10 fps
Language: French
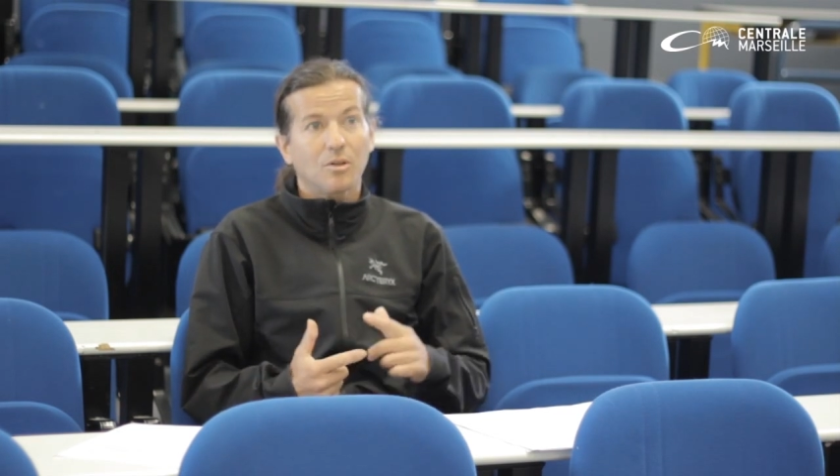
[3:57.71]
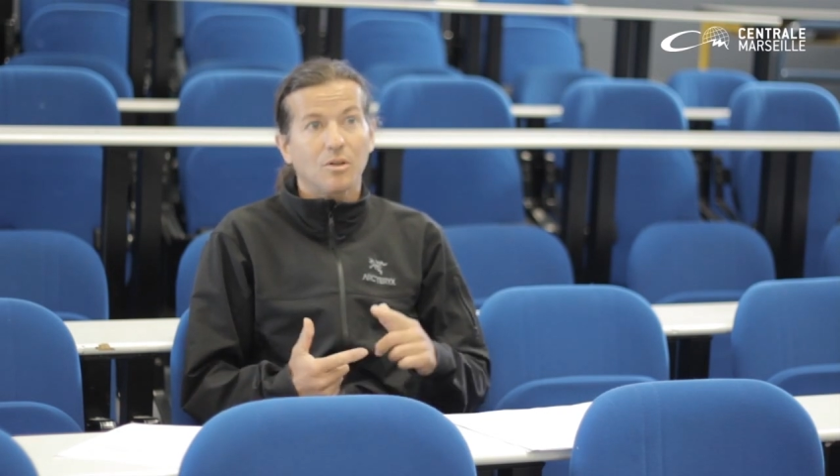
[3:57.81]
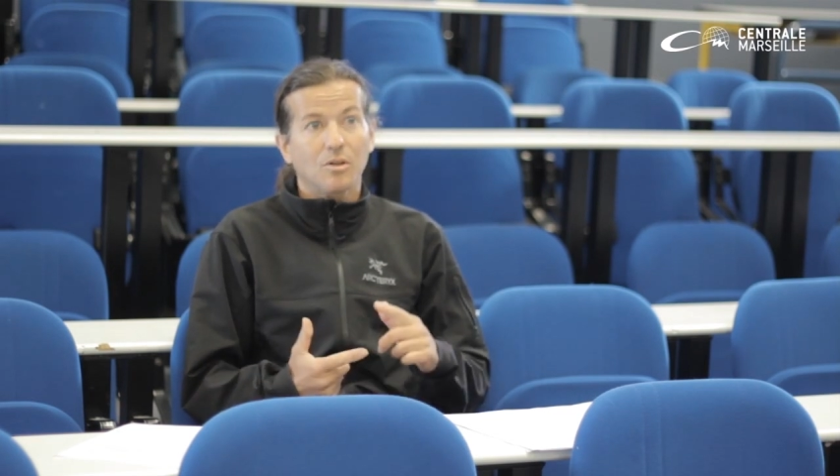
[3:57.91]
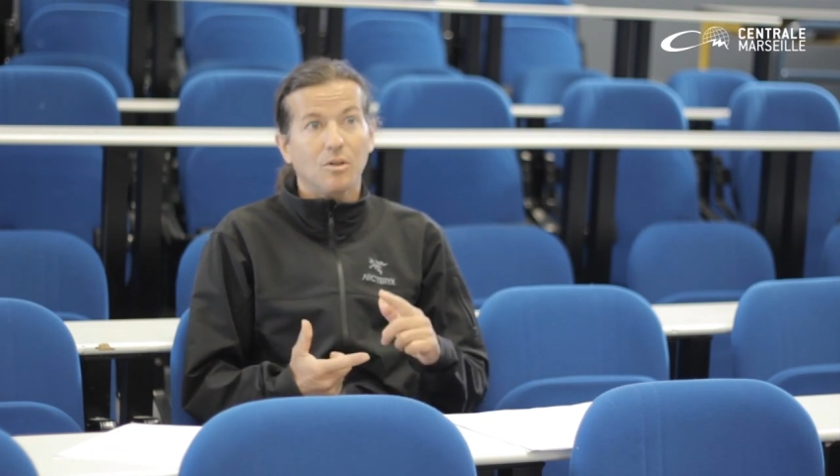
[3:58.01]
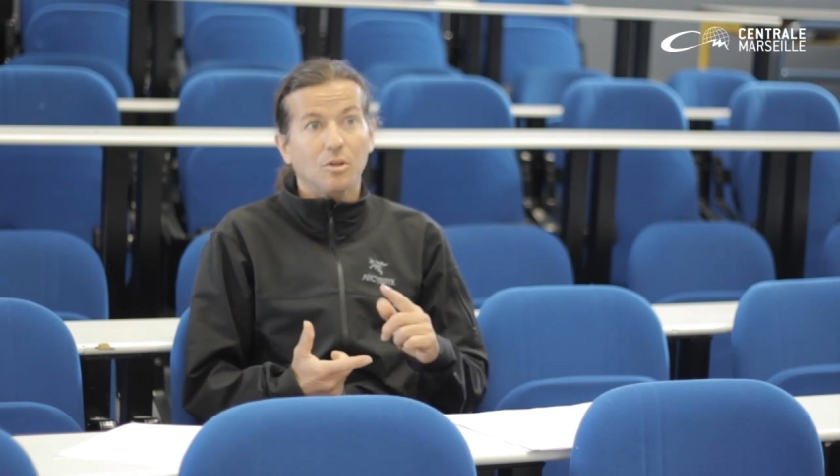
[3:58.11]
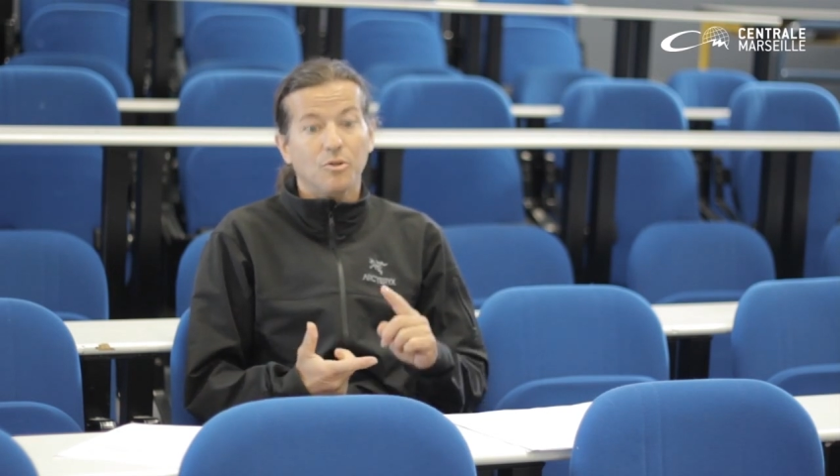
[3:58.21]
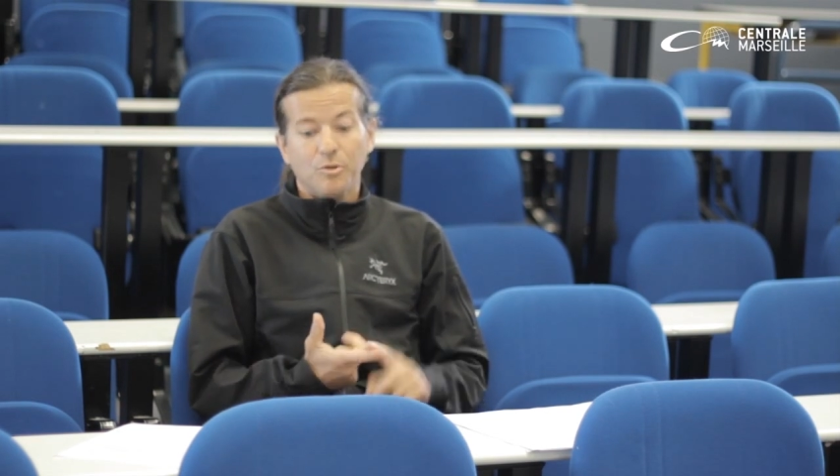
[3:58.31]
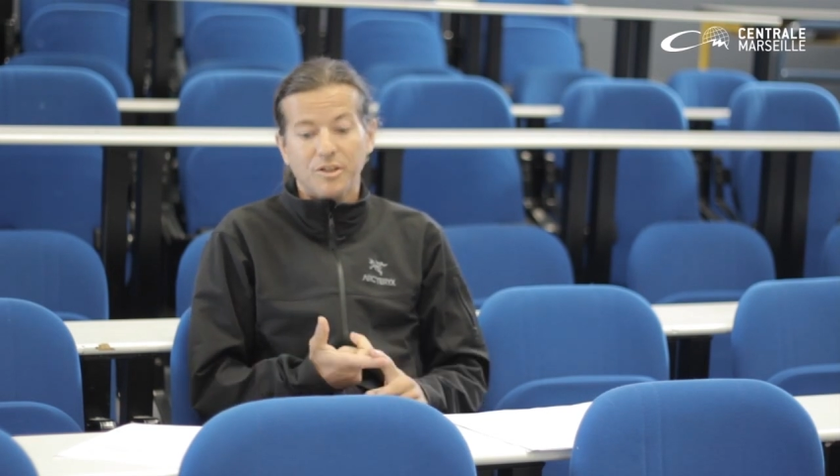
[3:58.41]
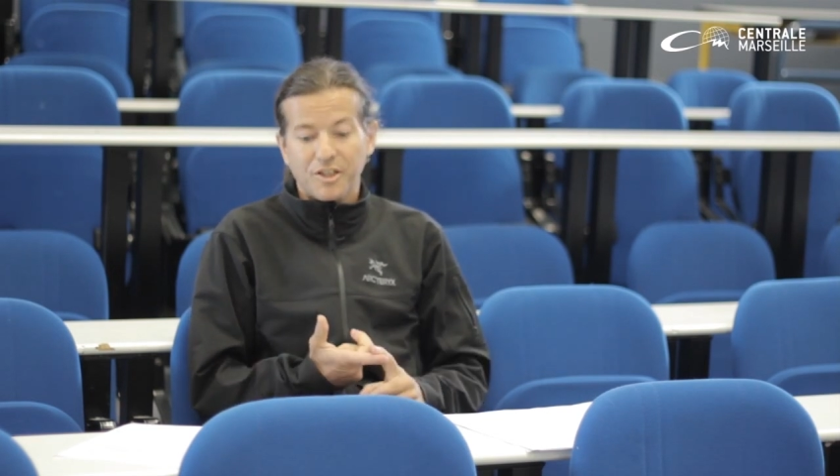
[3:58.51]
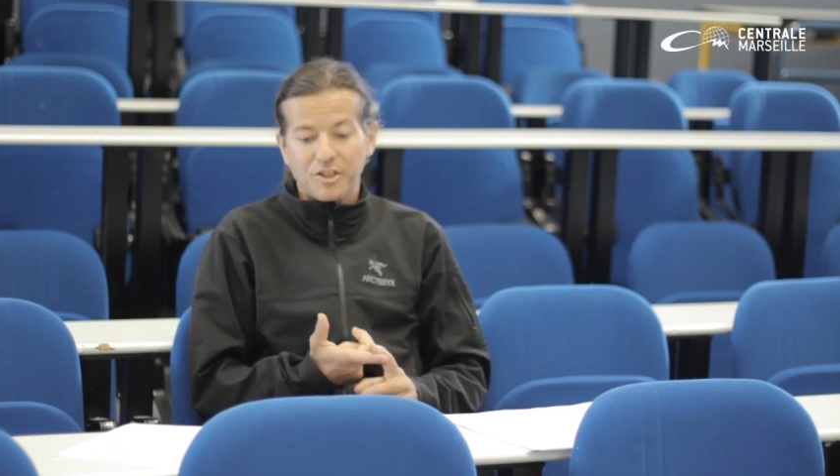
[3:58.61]
euh, de
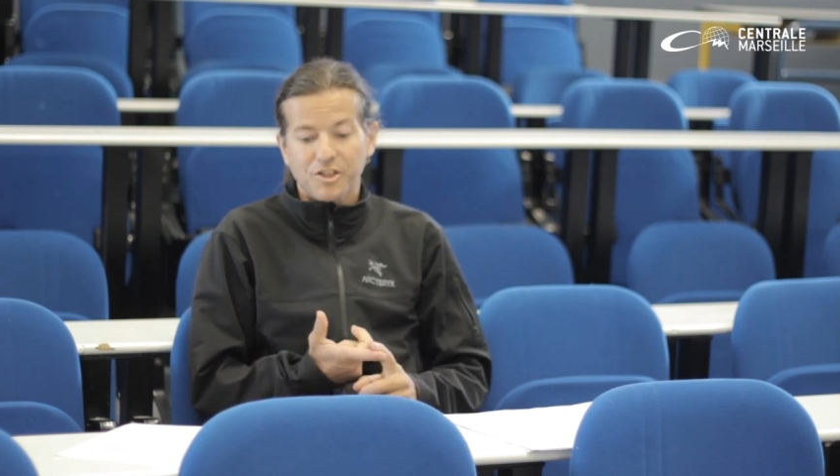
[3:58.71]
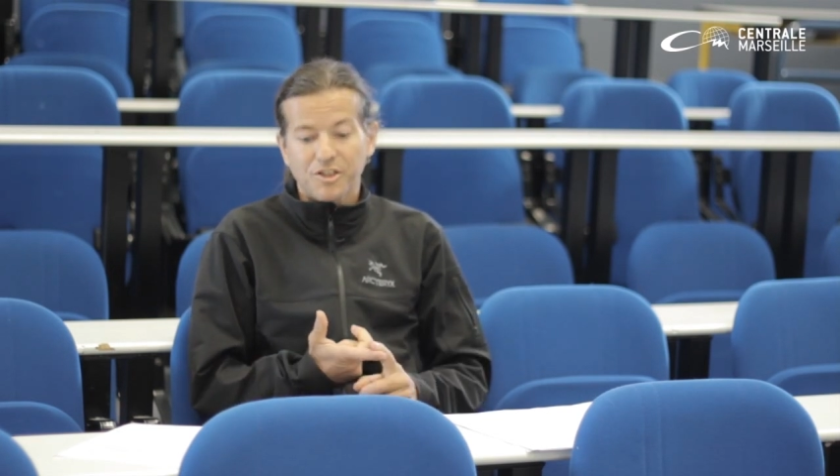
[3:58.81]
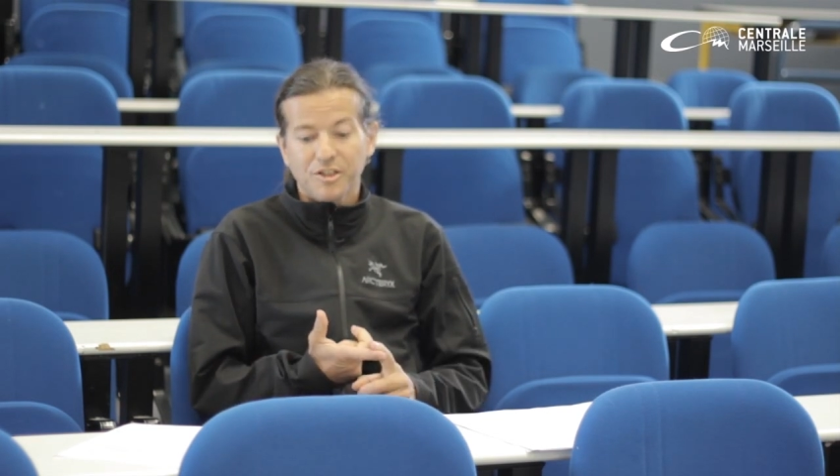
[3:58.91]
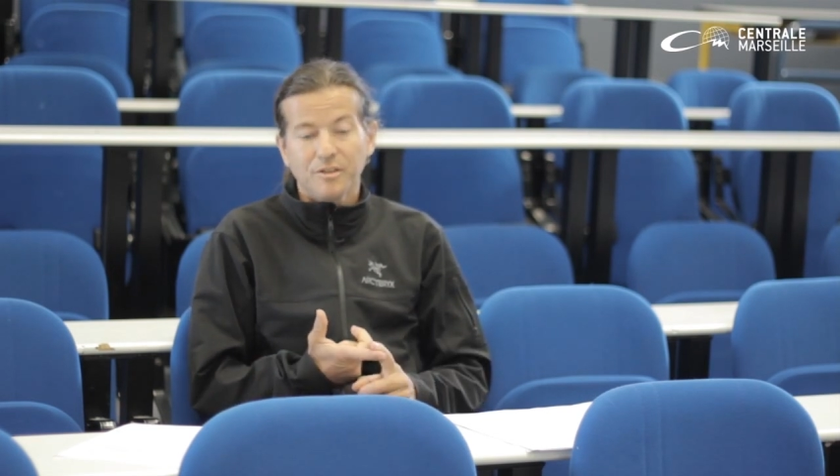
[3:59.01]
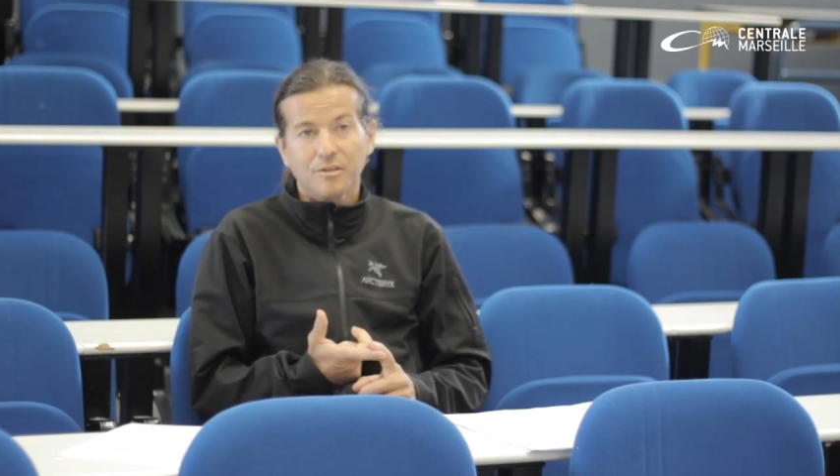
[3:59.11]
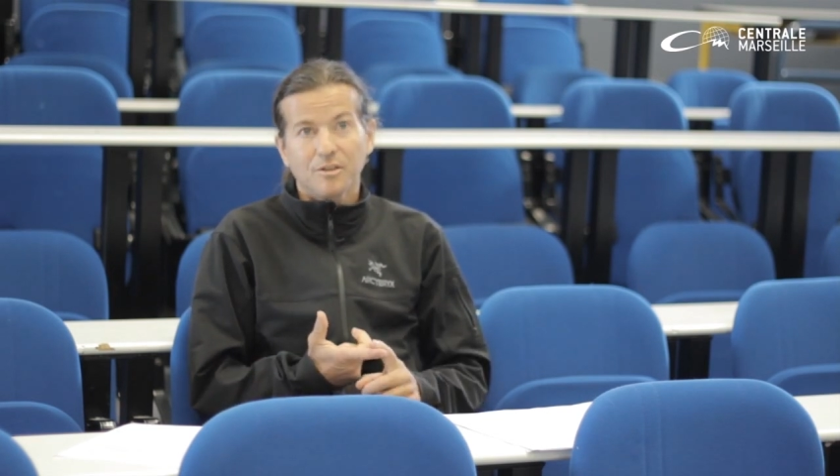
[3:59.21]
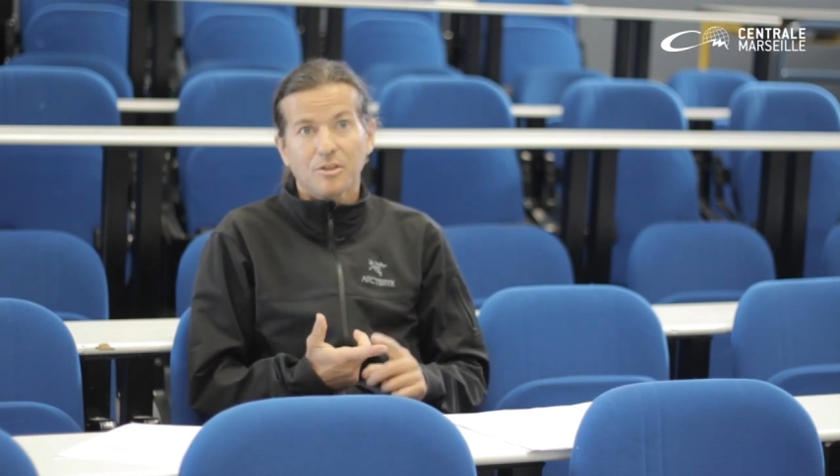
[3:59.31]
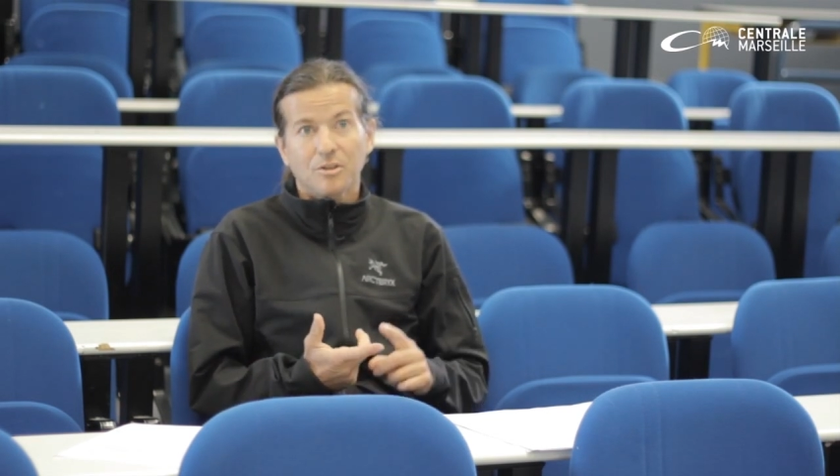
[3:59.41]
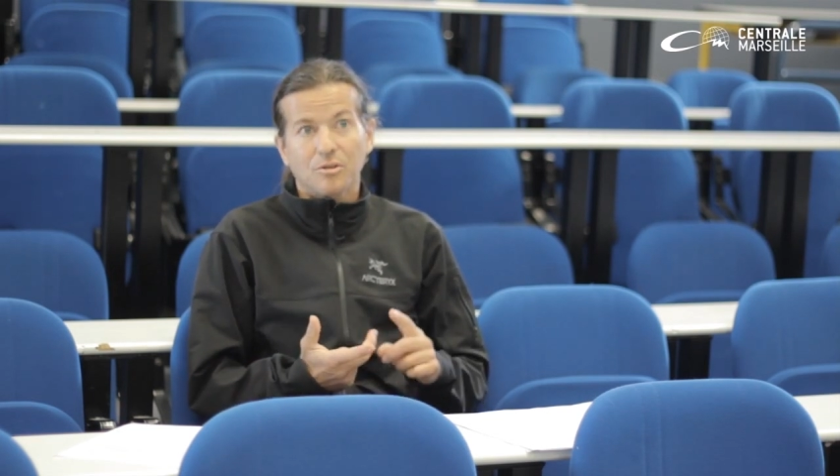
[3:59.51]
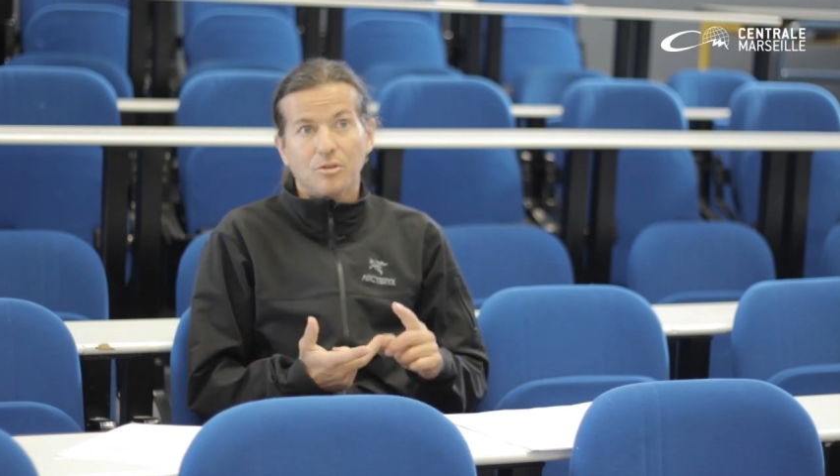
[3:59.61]
l'énergie,
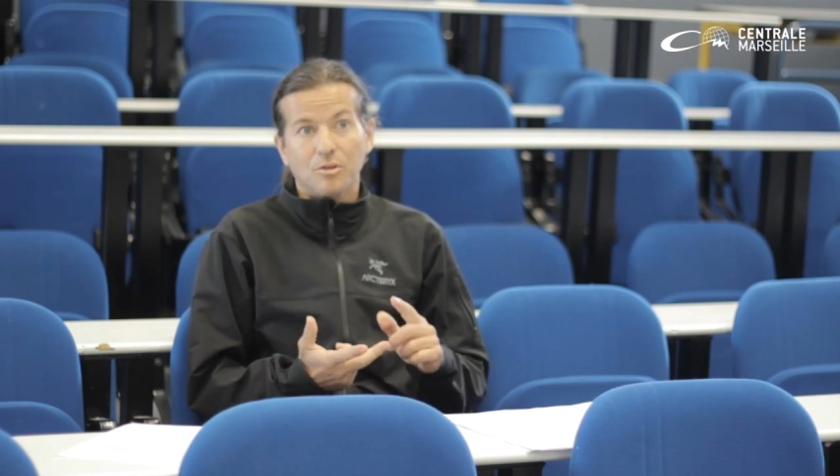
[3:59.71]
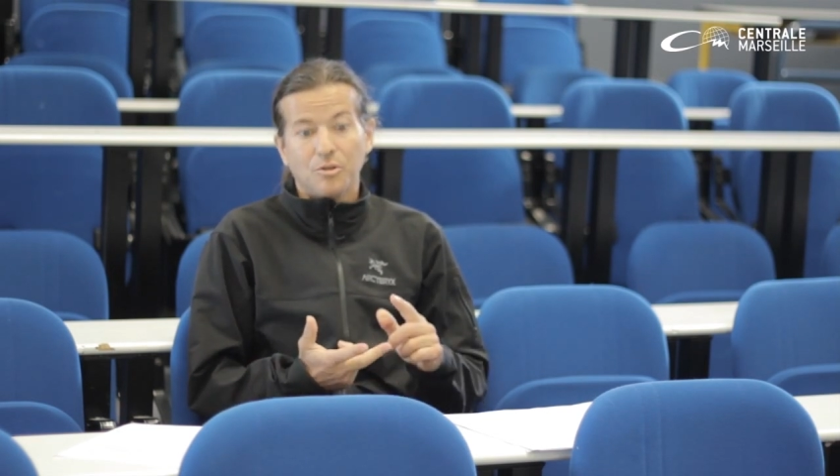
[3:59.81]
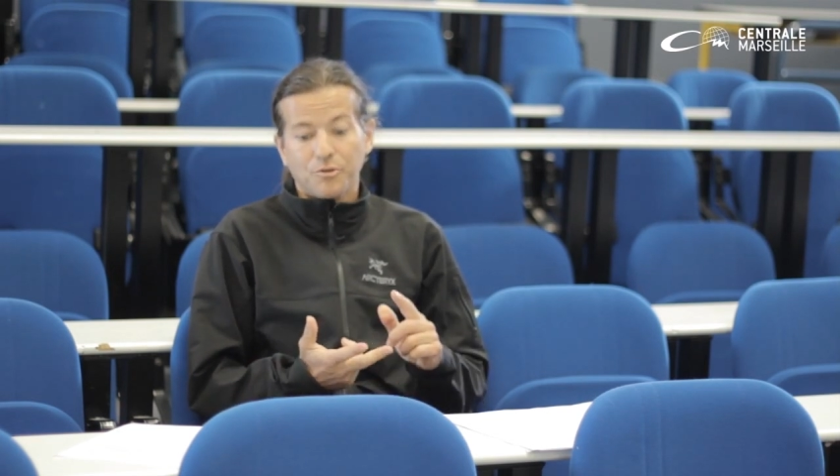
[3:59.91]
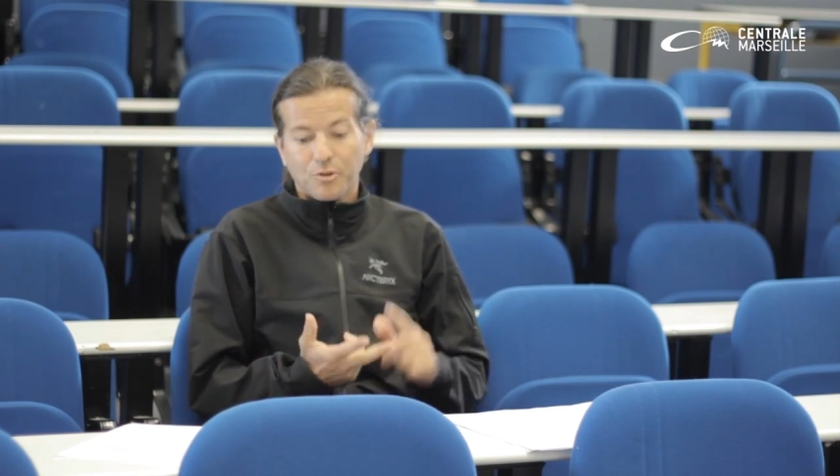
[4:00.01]
euh, de